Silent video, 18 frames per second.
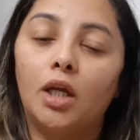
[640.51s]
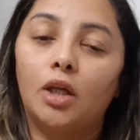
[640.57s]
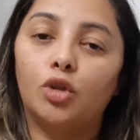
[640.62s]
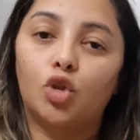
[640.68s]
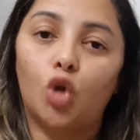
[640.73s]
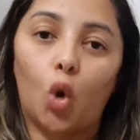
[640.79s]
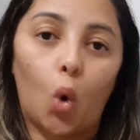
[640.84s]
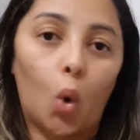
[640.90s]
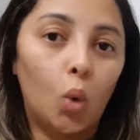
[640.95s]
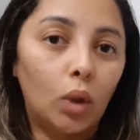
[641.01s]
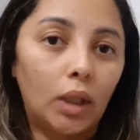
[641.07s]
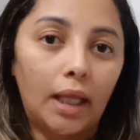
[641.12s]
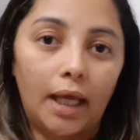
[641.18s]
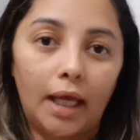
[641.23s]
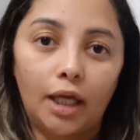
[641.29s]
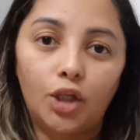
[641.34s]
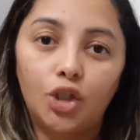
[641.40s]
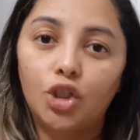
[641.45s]
Só com
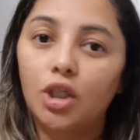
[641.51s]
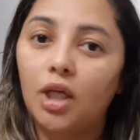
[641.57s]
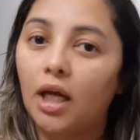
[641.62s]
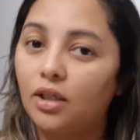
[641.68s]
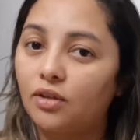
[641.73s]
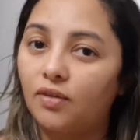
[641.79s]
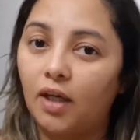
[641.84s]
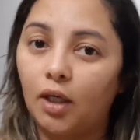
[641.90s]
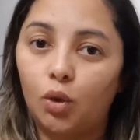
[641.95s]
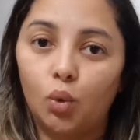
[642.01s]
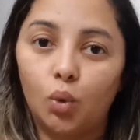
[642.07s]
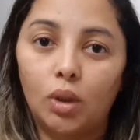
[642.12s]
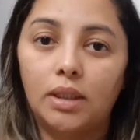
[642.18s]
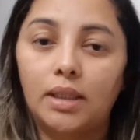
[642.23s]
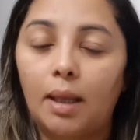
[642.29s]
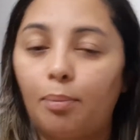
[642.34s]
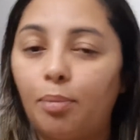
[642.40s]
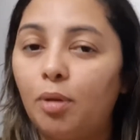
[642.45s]
leite e as
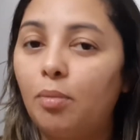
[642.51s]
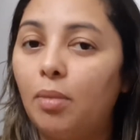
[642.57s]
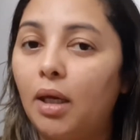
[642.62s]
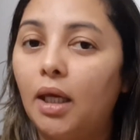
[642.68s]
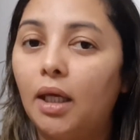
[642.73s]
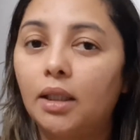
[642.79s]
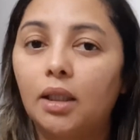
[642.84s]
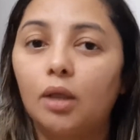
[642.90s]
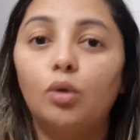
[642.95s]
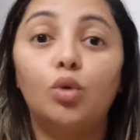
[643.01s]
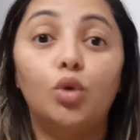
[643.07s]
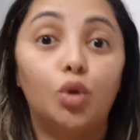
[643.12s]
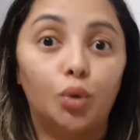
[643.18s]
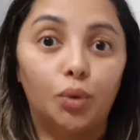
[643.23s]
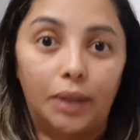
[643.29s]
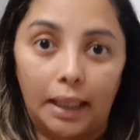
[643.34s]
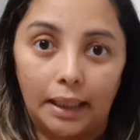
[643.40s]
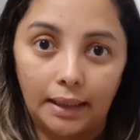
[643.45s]
verduras e a pimenta
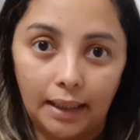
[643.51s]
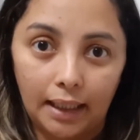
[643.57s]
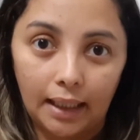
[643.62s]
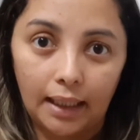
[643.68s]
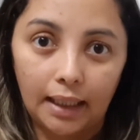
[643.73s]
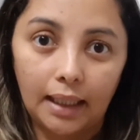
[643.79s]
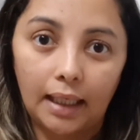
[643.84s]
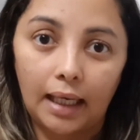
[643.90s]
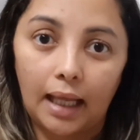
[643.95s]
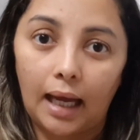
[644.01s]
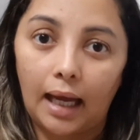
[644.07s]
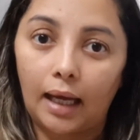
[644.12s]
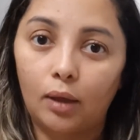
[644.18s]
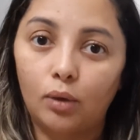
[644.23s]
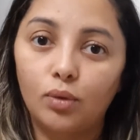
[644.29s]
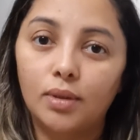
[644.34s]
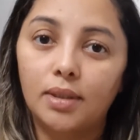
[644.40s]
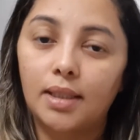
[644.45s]
e o dendê,
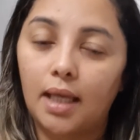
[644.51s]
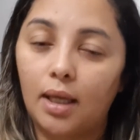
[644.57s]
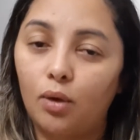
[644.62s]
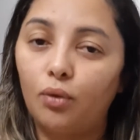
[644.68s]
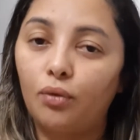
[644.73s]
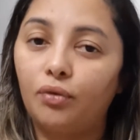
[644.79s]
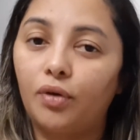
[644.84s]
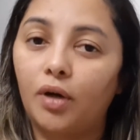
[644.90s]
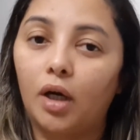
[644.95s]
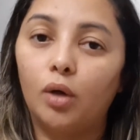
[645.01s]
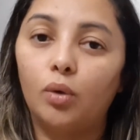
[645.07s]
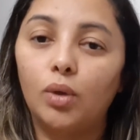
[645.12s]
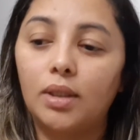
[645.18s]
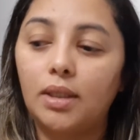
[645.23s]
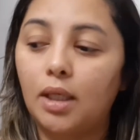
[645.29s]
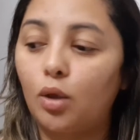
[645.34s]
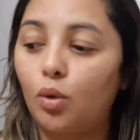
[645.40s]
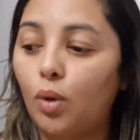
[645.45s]
claro, sem o frango
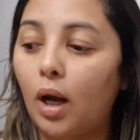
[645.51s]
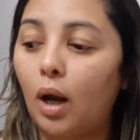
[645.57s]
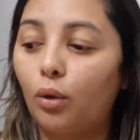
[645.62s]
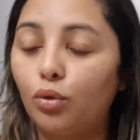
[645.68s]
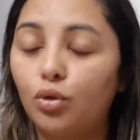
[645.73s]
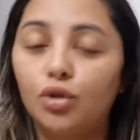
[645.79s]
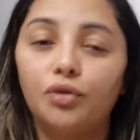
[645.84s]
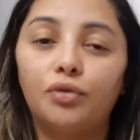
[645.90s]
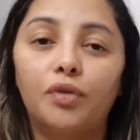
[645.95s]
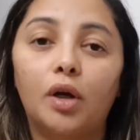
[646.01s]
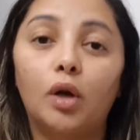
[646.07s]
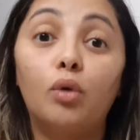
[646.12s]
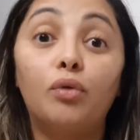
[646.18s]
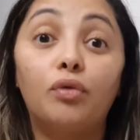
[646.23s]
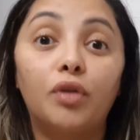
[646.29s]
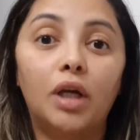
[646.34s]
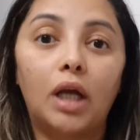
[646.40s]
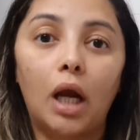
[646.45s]
e sem o caldo de frango
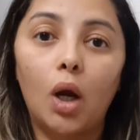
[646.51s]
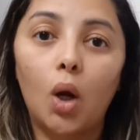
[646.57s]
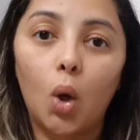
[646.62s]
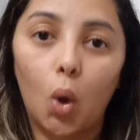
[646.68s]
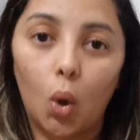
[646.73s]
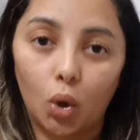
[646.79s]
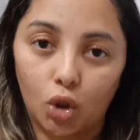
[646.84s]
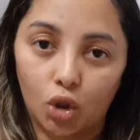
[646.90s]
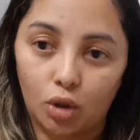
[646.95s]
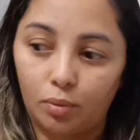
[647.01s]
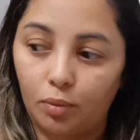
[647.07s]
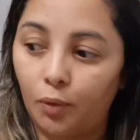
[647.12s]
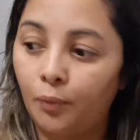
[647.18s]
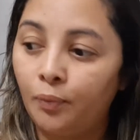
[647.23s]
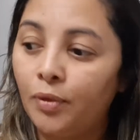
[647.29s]
fica ótimo.